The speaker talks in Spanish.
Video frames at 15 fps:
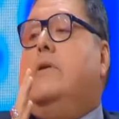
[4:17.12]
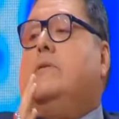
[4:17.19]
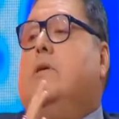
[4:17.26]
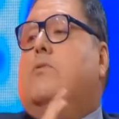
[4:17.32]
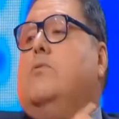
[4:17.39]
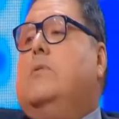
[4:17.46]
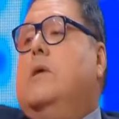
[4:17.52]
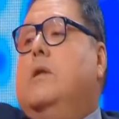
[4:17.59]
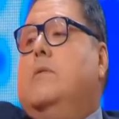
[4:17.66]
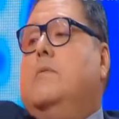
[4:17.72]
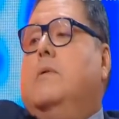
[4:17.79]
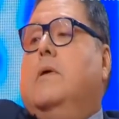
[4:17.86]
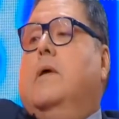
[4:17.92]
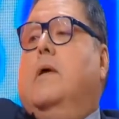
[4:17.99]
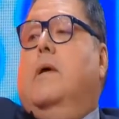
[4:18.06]
por ese túnel.
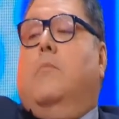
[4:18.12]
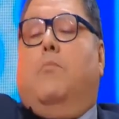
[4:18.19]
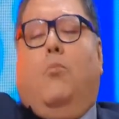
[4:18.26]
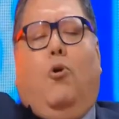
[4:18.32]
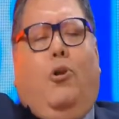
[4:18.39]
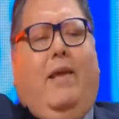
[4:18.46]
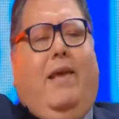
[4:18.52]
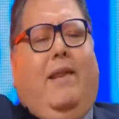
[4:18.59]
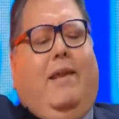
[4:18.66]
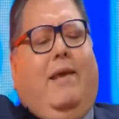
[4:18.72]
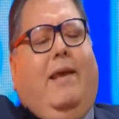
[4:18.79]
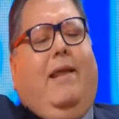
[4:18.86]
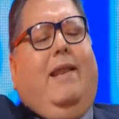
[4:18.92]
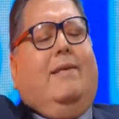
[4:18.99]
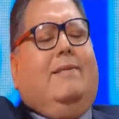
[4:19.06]
Morir
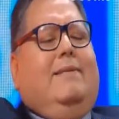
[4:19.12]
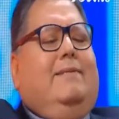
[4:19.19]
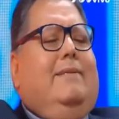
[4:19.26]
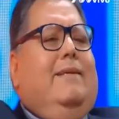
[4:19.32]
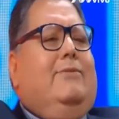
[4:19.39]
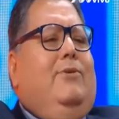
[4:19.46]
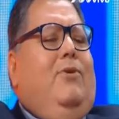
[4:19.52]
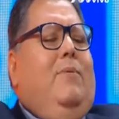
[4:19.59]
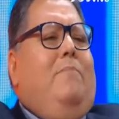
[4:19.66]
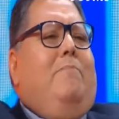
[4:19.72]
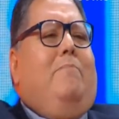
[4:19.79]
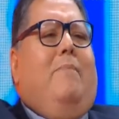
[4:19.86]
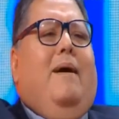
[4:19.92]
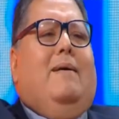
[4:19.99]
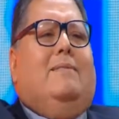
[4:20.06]
es la
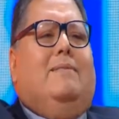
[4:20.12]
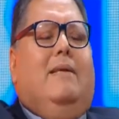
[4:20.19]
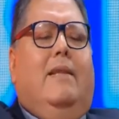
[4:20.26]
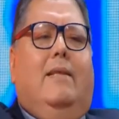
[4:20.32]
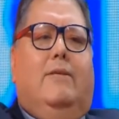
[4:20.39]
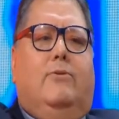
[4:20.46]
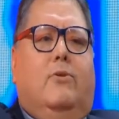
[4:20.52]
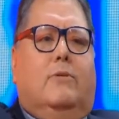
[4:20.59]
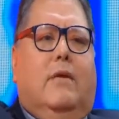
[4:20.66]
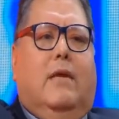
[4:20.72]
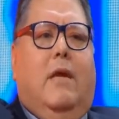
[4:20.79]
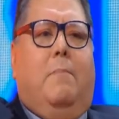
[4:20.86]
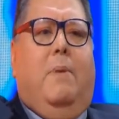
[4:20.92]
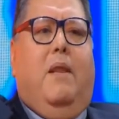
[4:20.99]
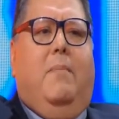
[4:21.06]
sensación más deliciosa
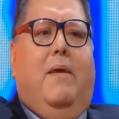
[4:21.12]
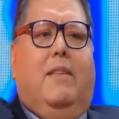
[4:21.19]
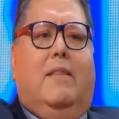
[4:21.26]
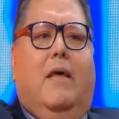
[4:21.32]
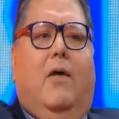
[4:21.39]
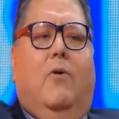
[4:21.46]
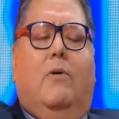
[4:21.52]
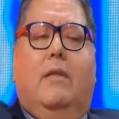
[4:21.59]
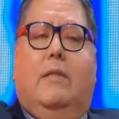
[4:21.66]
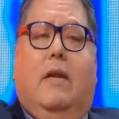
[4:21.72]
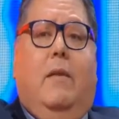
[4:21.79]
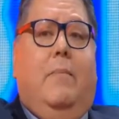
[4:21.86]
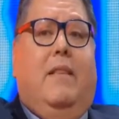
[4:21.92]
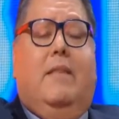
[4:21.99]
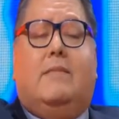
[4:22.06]
que he experimentado.
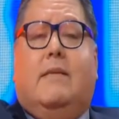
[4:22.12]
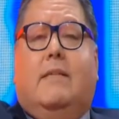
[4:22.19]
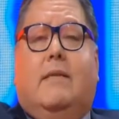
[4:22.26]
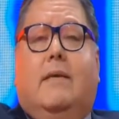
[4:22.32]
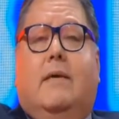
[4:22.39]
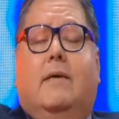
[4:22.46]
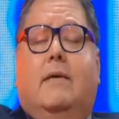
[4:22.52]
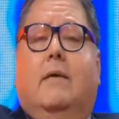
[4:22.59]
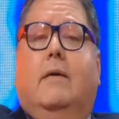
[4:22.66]
Literalmente sentía